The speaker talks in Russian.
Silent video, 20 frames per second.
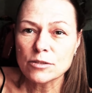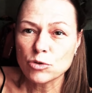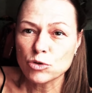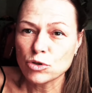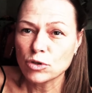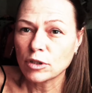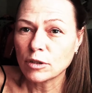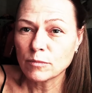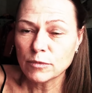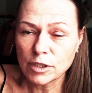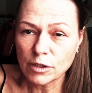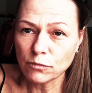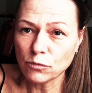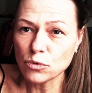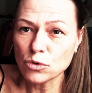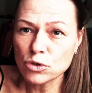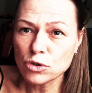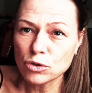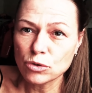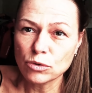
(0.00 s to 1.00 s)
с учетом
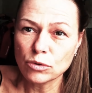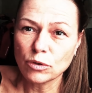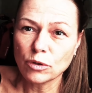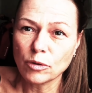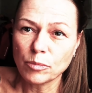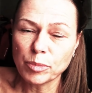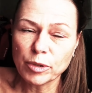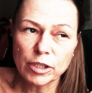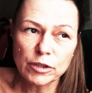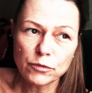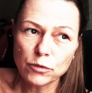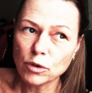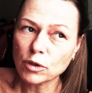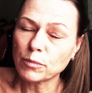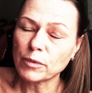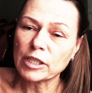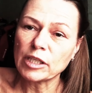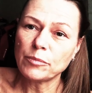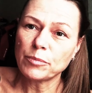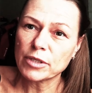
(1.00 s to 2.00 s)
того, что
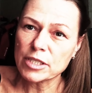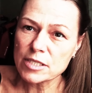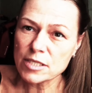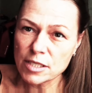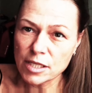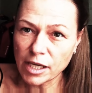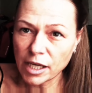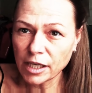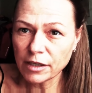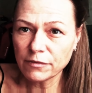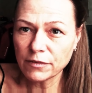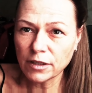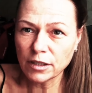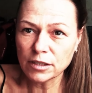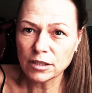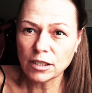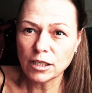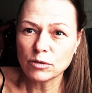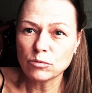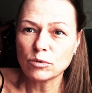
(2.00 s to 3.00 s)
платформа не
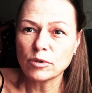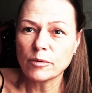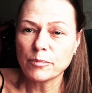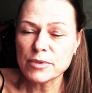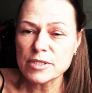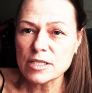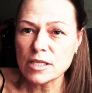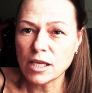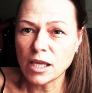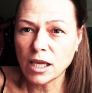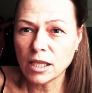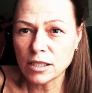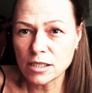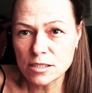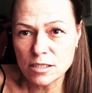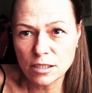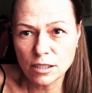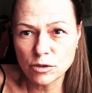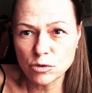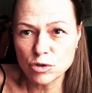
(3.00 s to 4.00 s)
простаивает, я туда постоянно
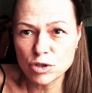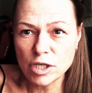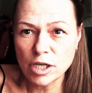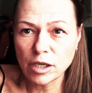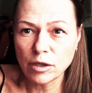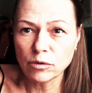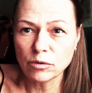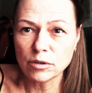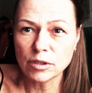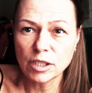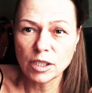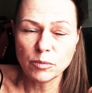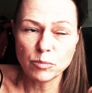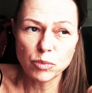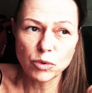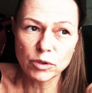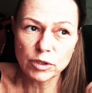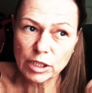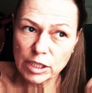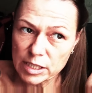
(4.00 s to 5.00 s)
загружаю и
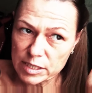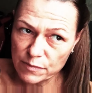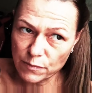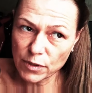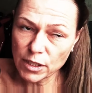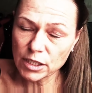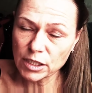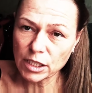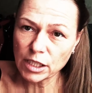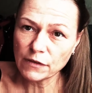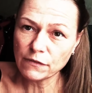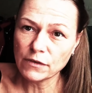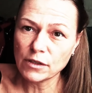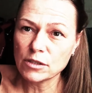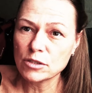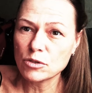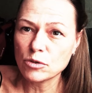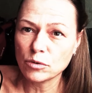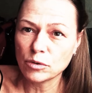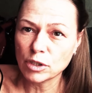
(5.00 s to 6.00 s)
полноразмерные
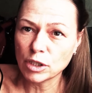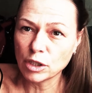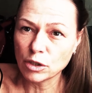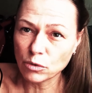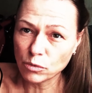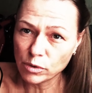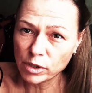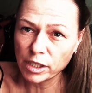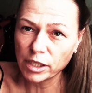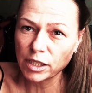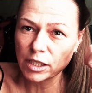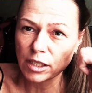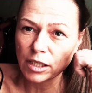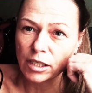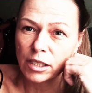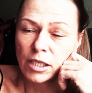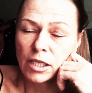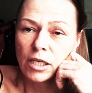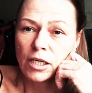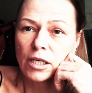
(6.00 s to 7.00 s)
видео, и
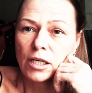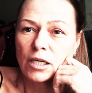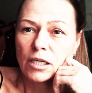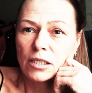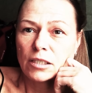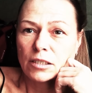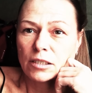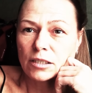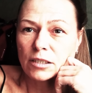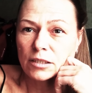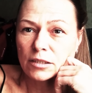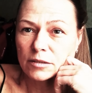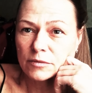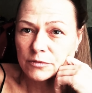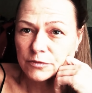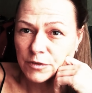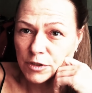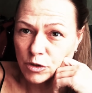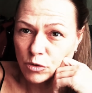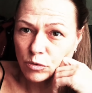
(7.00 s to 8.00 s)
ролики. А,
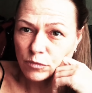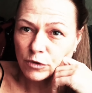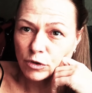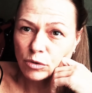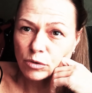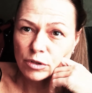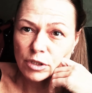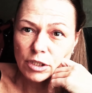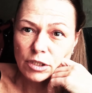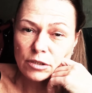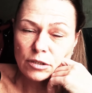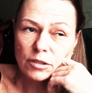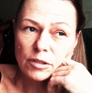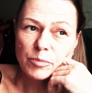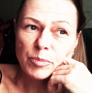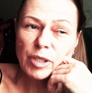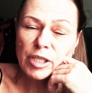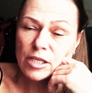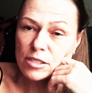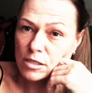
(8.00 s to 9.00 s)
видео выходят а,
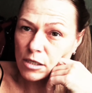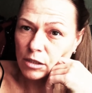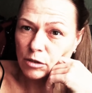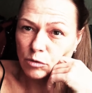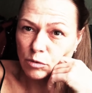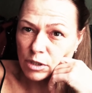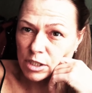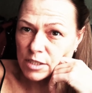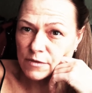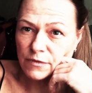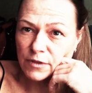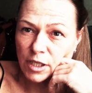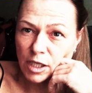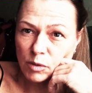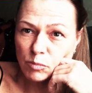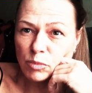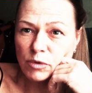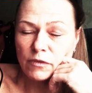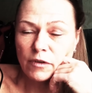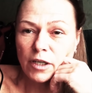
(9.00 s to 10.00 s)
по нескольку раз в
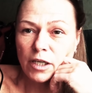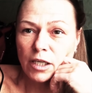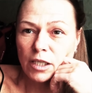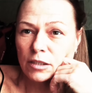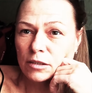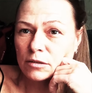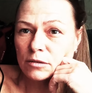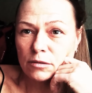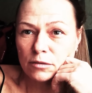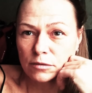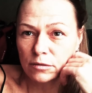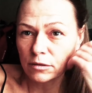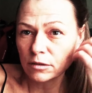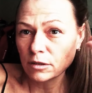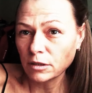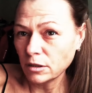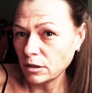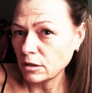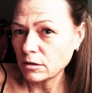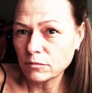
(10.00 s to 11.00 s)
день бывает.
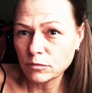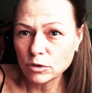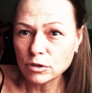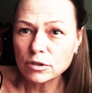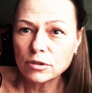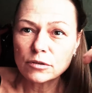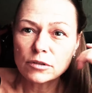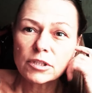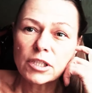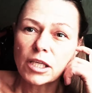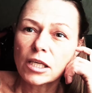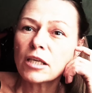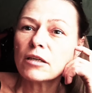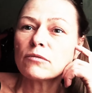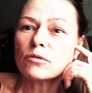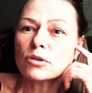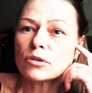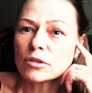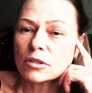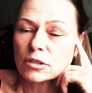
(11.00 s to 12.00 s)
И вот такие
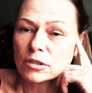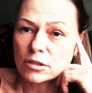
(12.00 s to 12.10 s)
вот